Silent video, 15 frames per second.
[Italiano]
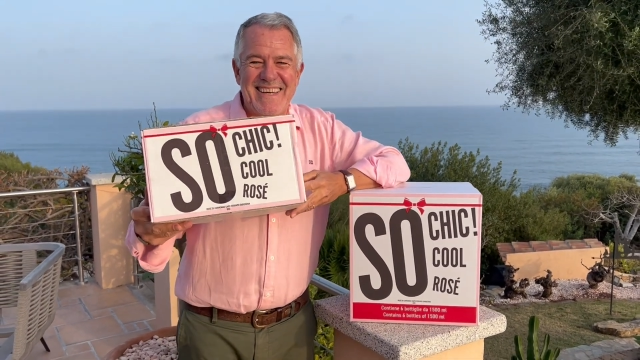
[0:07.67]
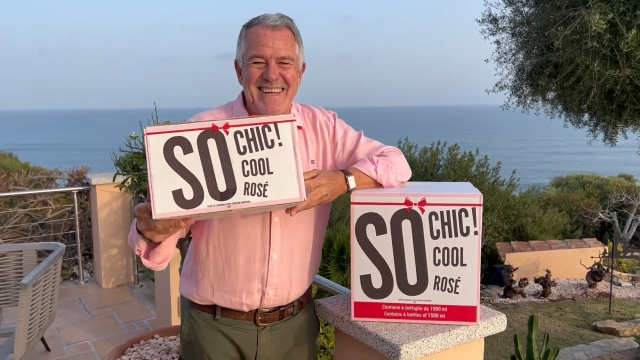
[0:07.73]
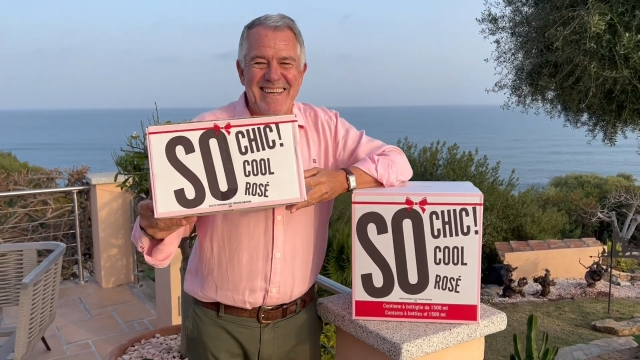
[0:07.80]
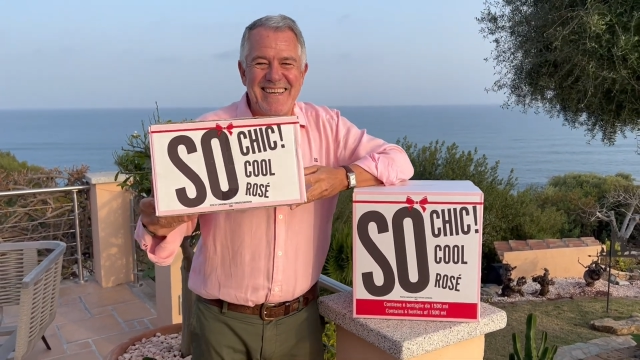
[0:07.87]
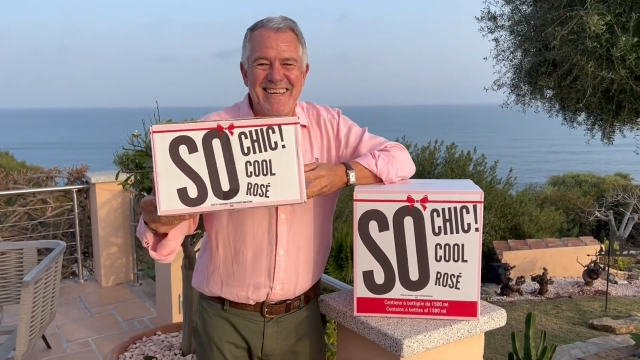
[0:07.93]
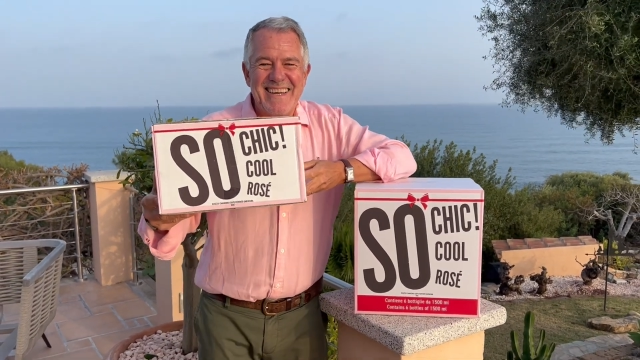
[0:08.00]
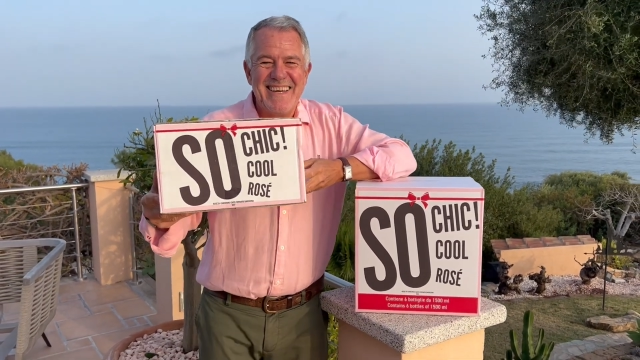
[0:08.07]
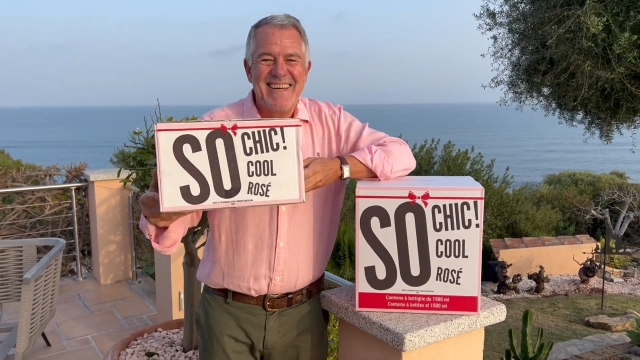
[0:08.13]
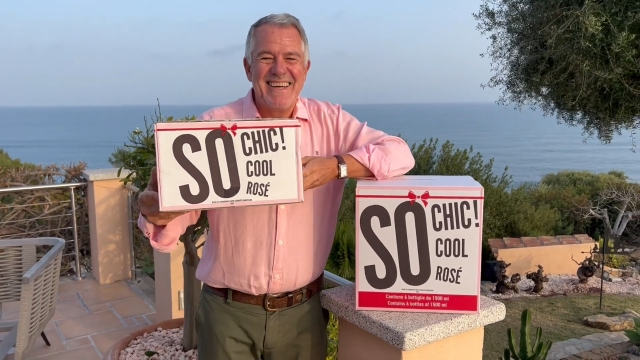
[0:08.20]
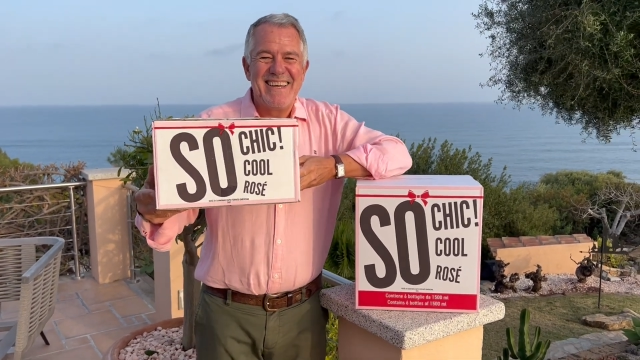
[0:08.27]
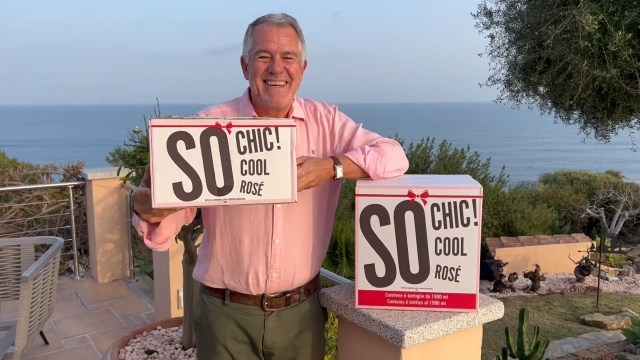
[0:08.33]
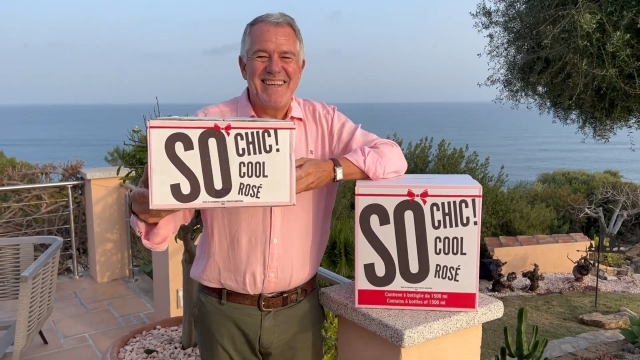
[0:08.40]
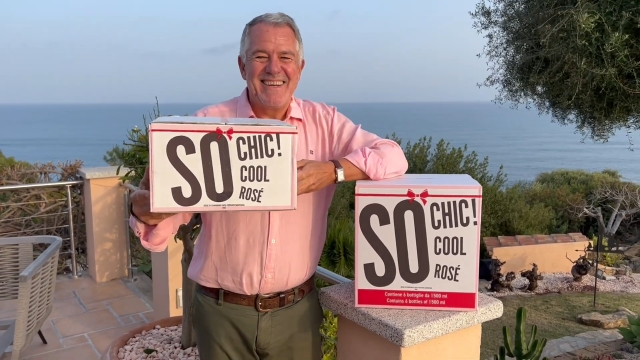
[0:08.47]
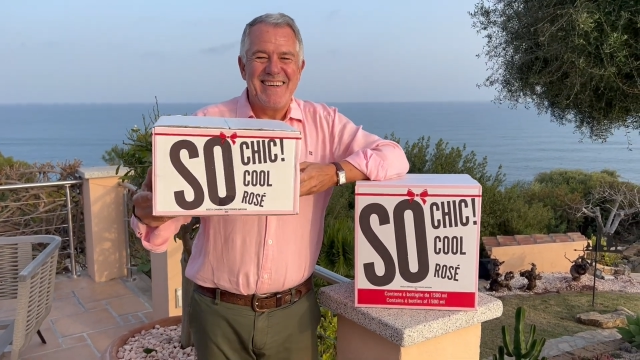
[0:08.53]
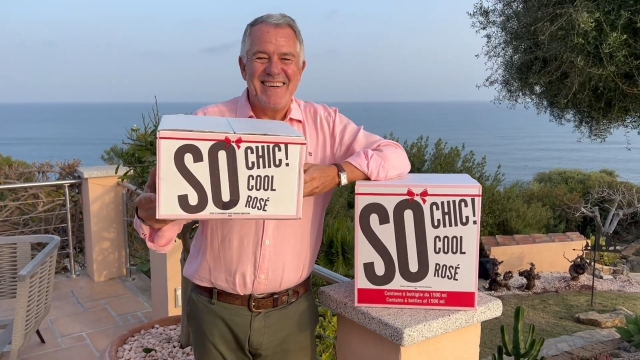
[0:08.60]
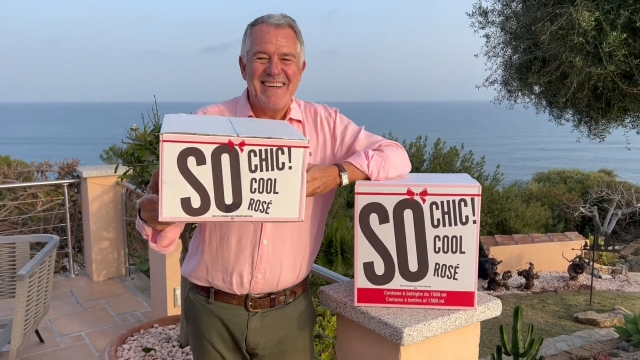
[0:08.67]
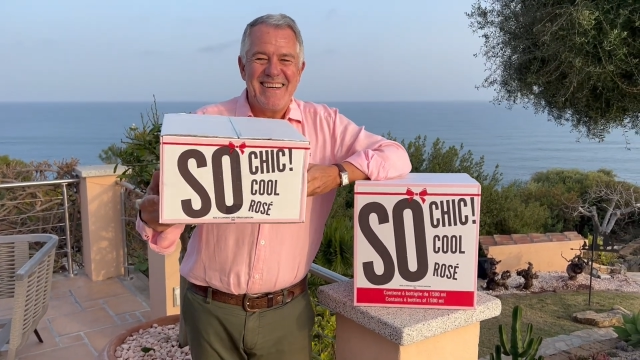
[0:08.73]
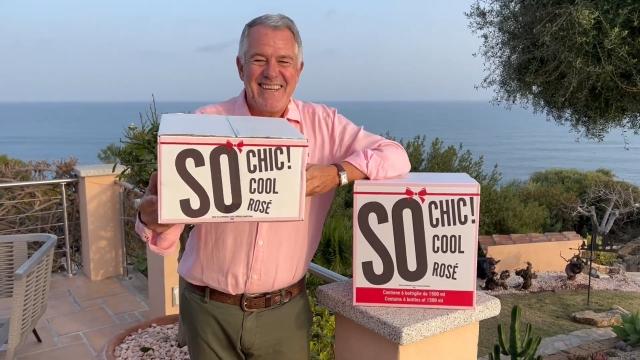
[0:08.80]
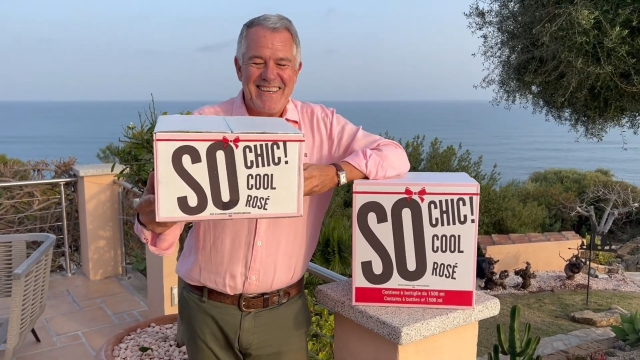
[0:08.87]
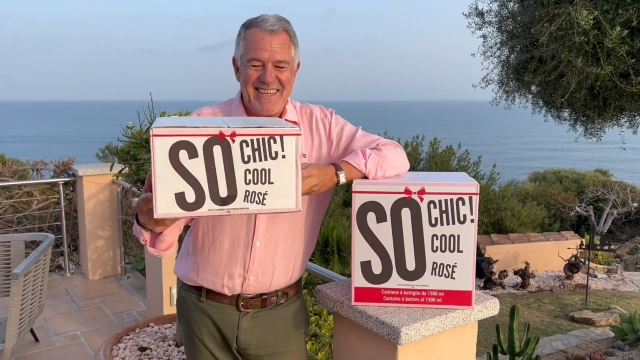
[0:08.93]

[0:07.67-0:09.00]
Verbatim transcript: Che bello!